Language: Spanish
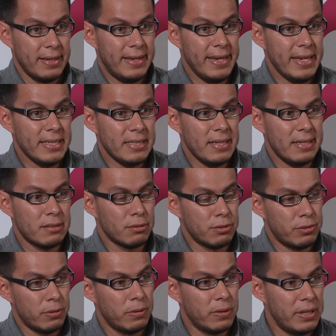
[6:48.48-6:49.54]
qué es la
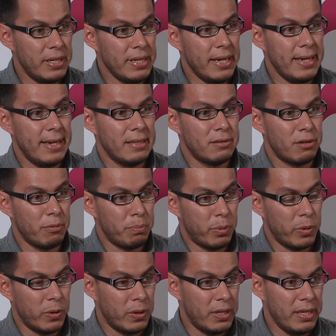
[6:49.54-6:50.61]
sociología y la
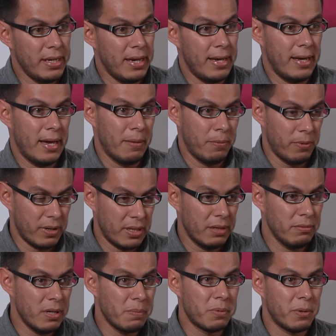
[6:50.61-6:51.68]
antropología
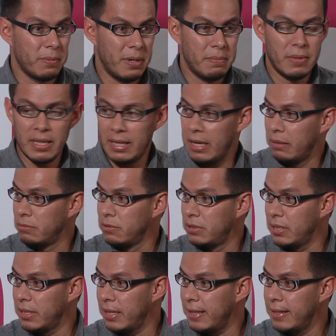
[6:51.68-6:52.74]
abordando el problema de la
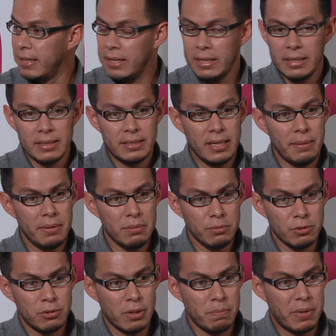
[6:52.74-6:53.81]
música, se abre
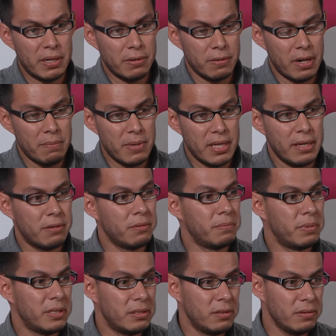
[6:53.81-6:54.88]
mucho el panorama de
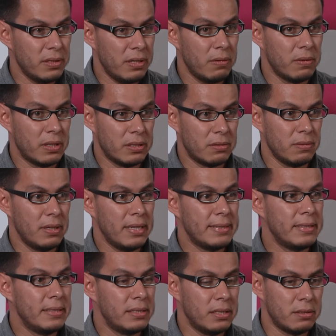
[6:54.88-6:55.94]
comprensión de lo que son
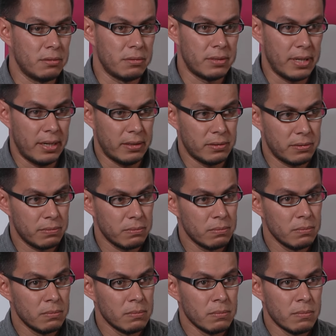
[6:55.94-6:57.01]
las ciencias sociales.
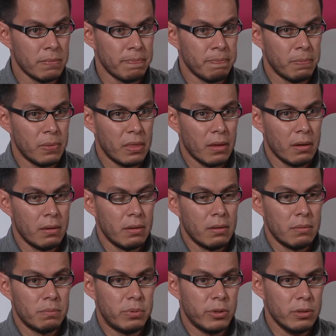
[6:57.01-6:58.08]

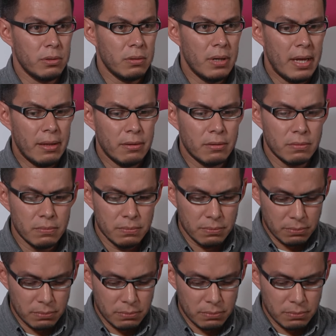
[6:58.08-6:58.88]
Por otro lado,